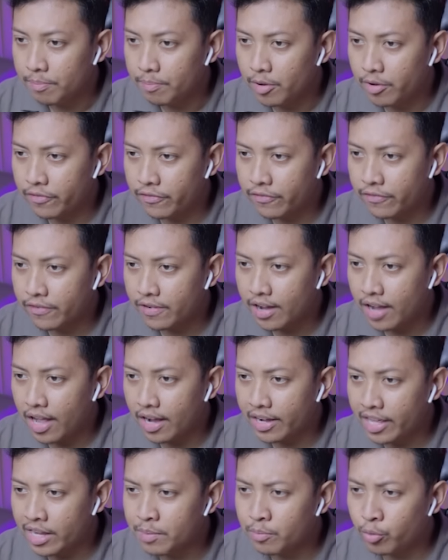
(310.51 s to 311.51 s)
Pof,
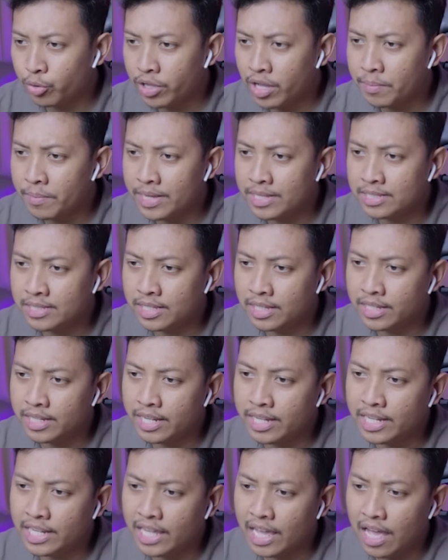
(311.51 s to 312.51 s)
kalian punya bestie
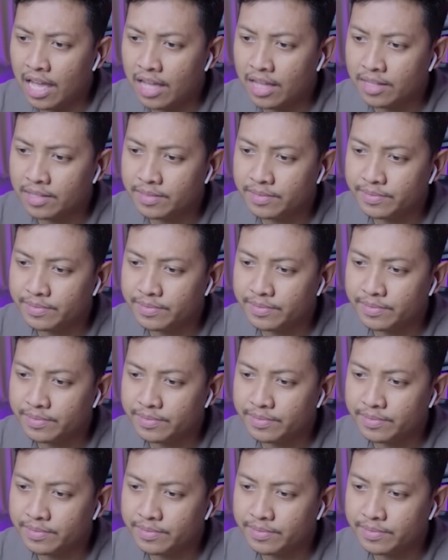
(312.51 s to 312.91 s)
di India.